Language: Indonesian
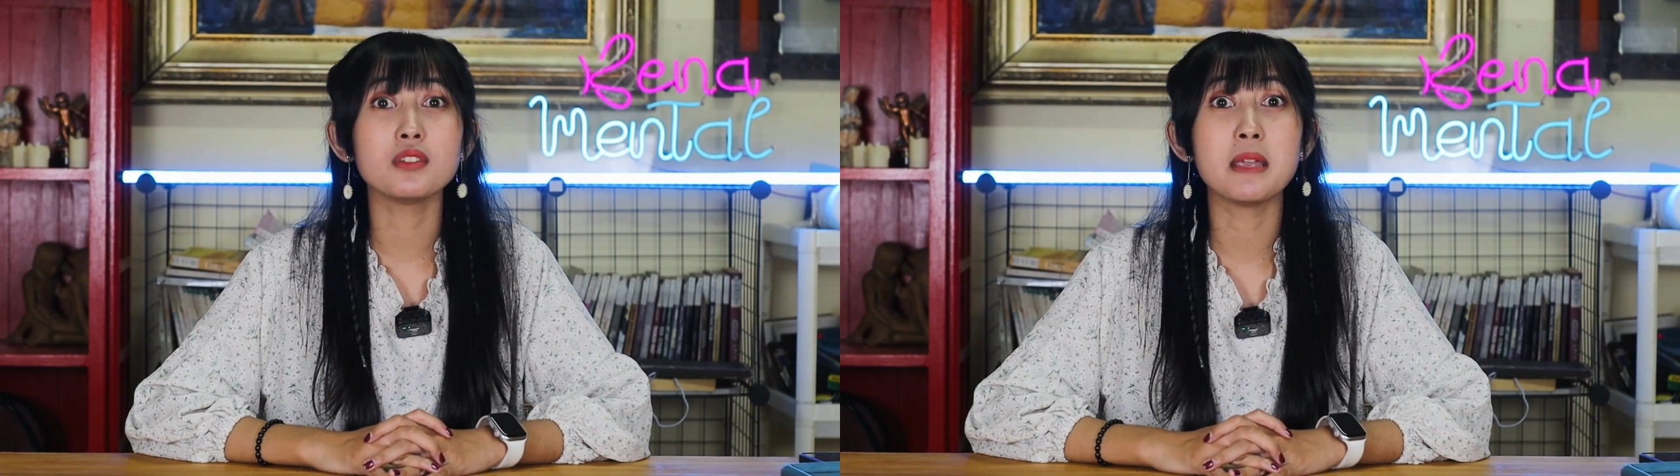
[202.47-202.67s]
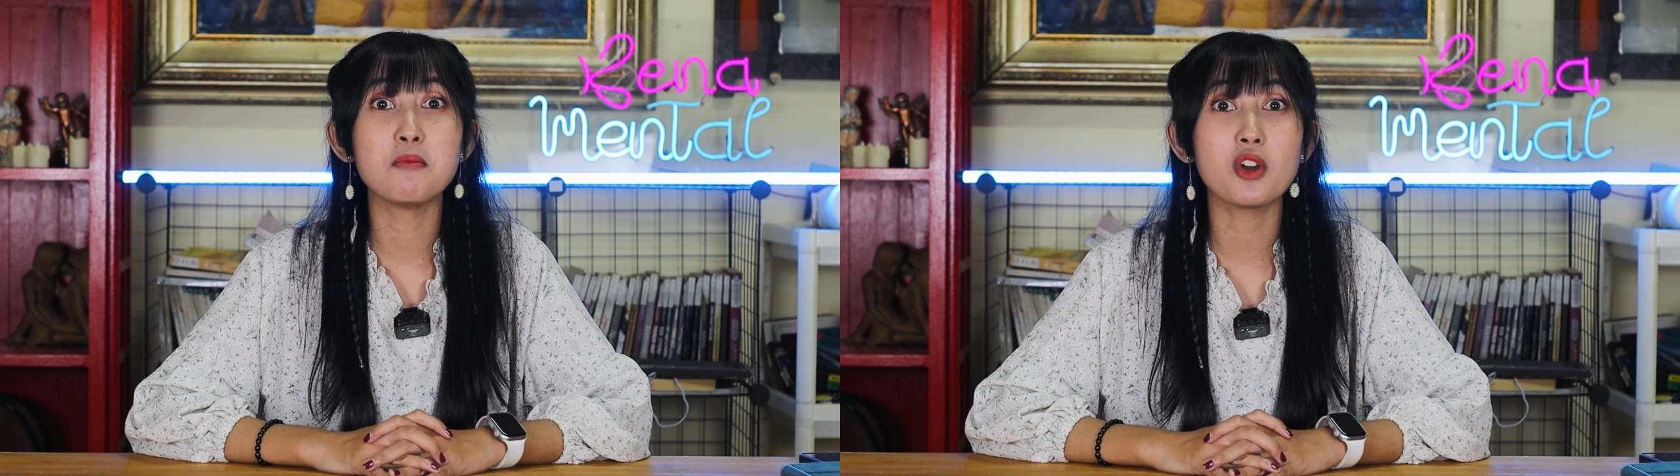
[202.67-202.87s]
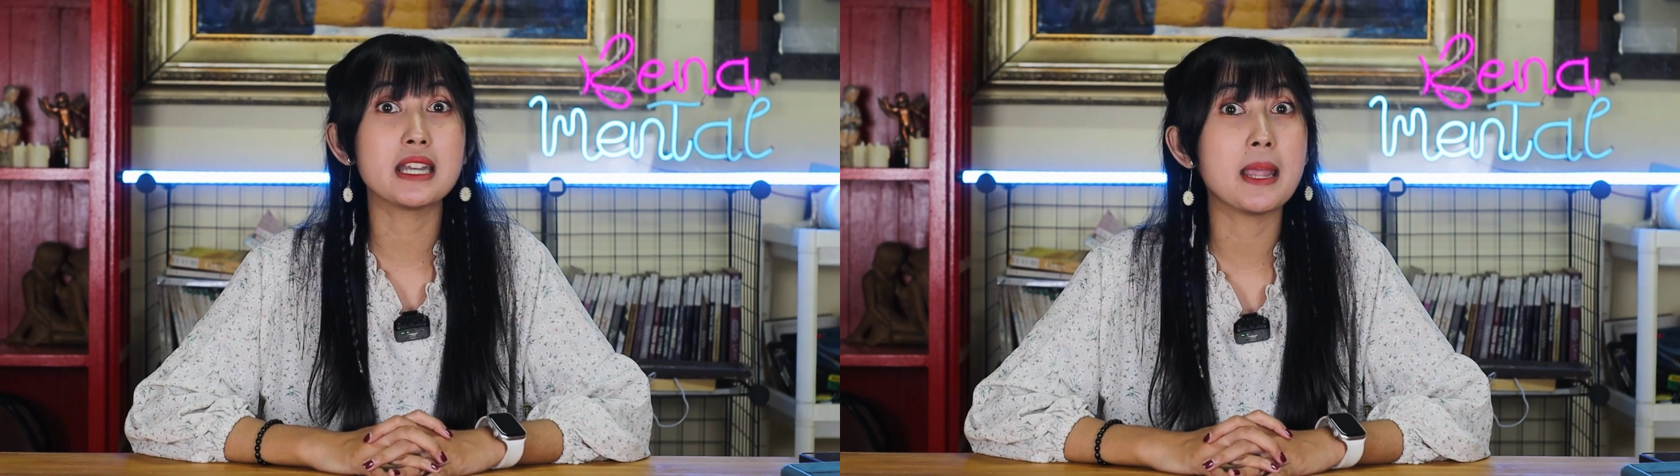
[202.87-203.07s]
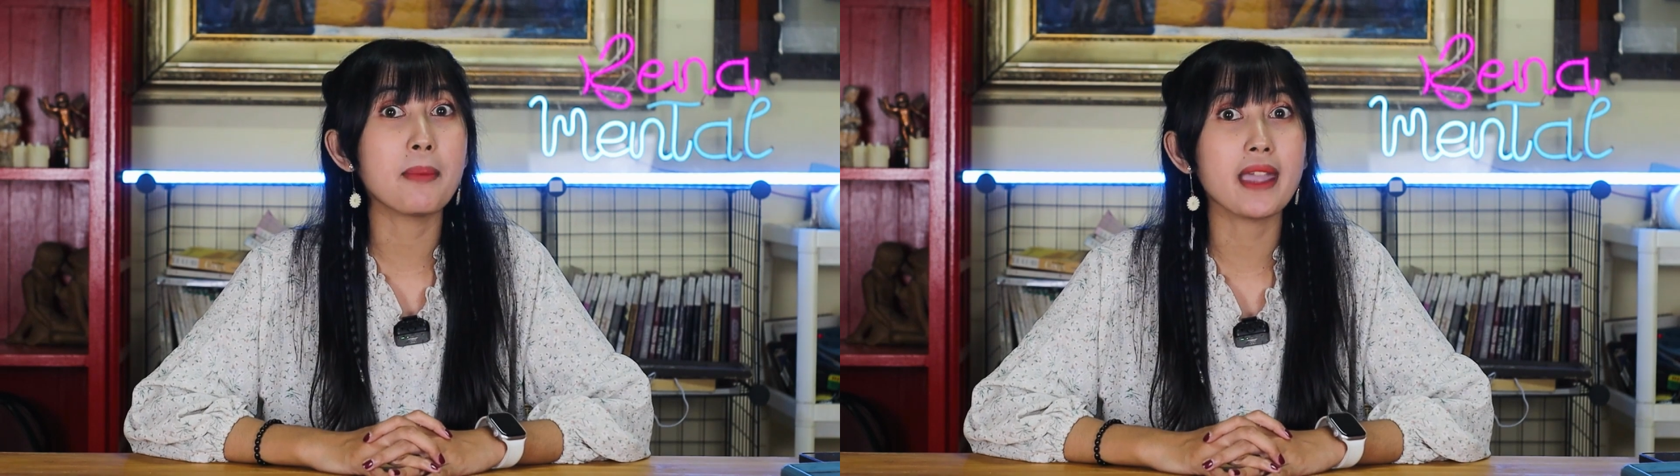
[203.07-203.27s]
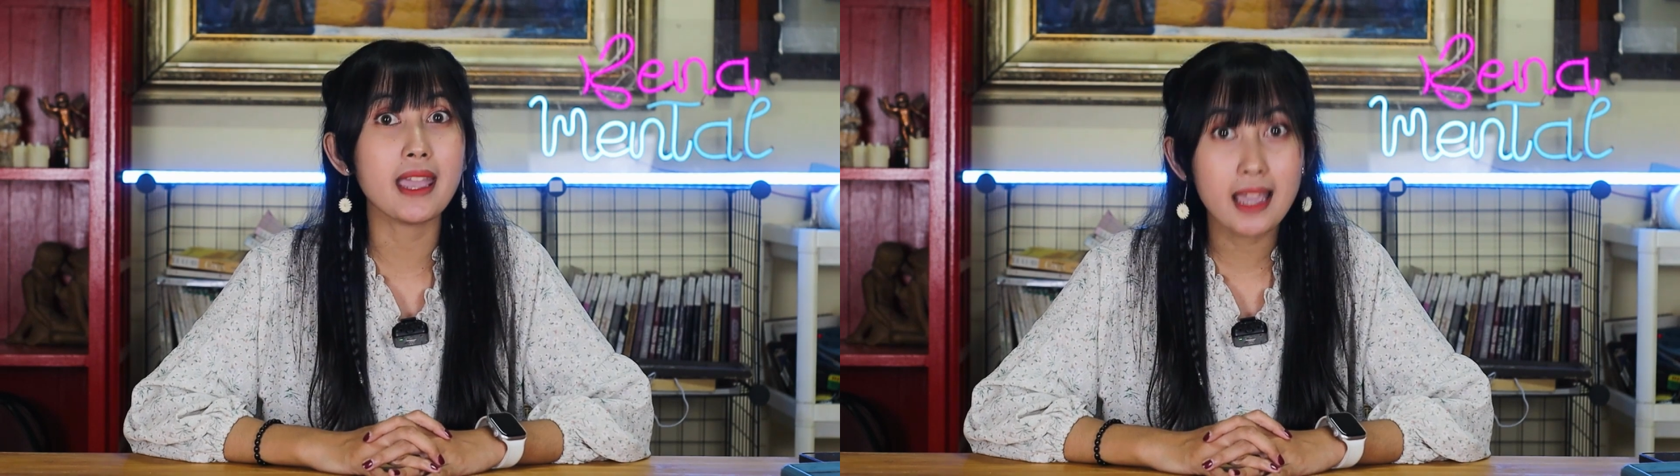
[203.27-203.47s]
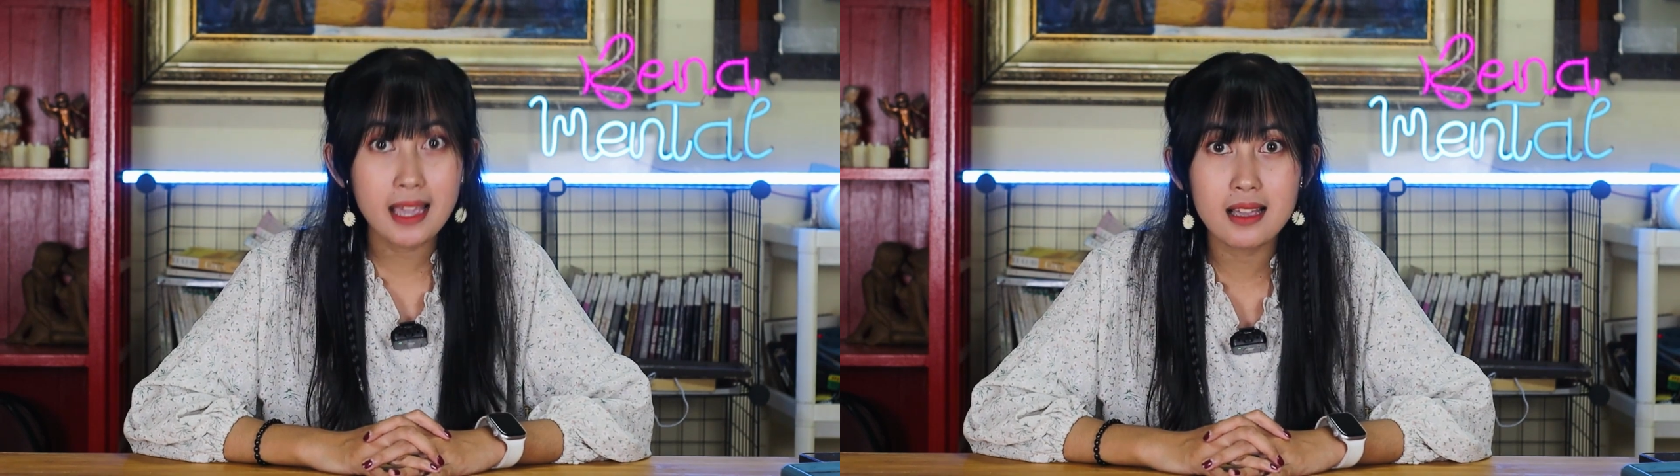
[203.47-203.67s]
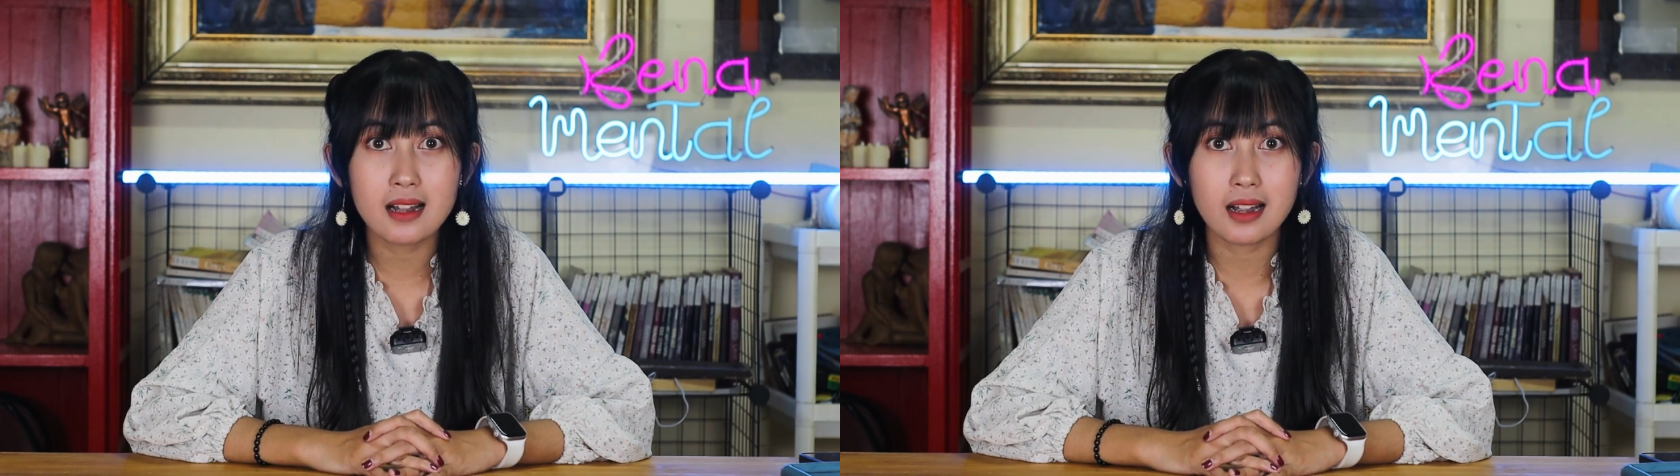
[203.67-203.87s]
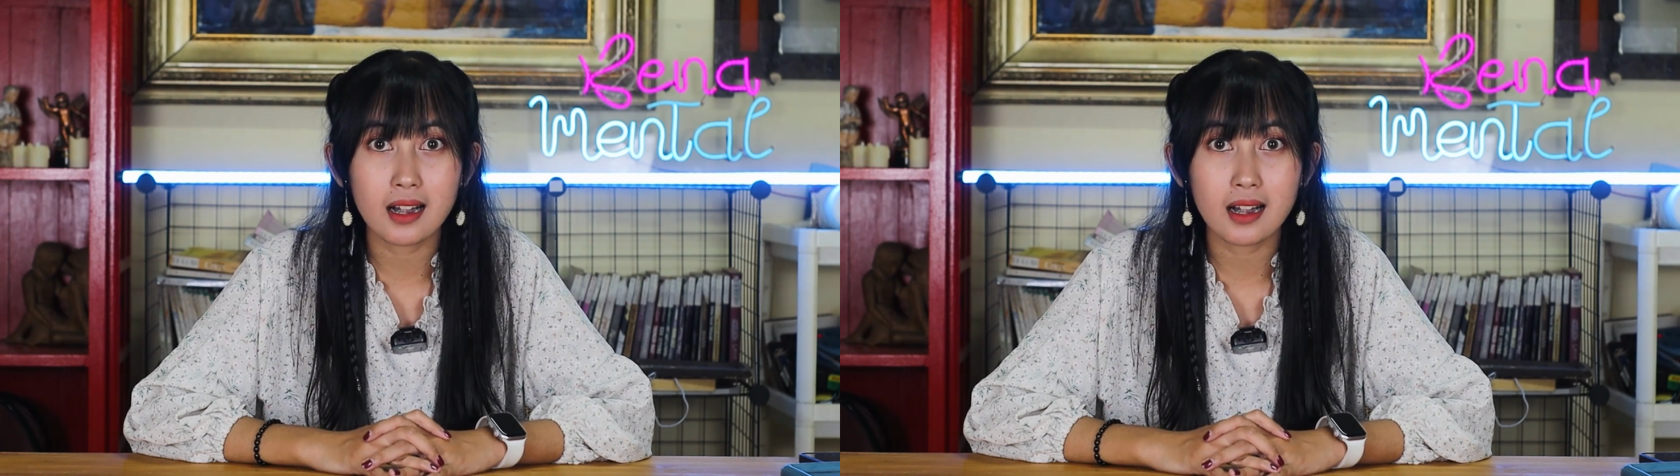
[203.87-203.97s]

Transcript: demo ke DPR